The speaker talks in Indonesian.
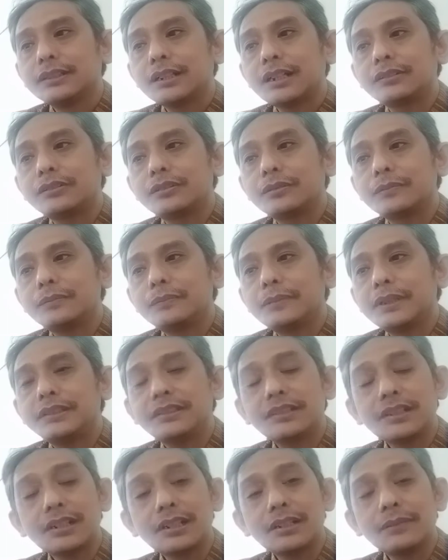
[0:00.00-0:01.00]
atau
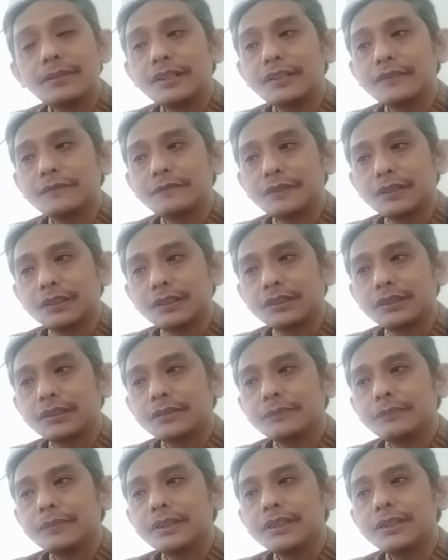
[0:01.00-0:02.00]
material
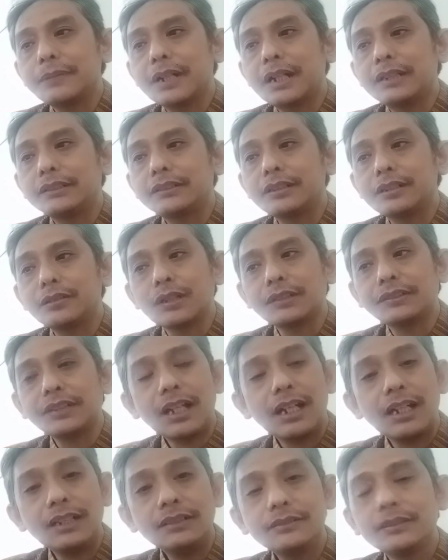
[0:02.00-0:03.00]
benefit, penyimpangan
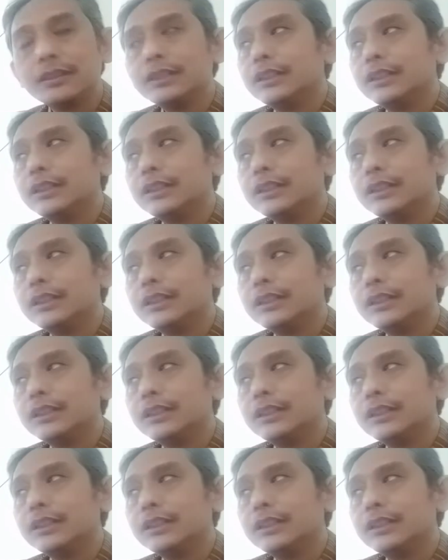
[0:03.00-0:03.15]
kekuasaan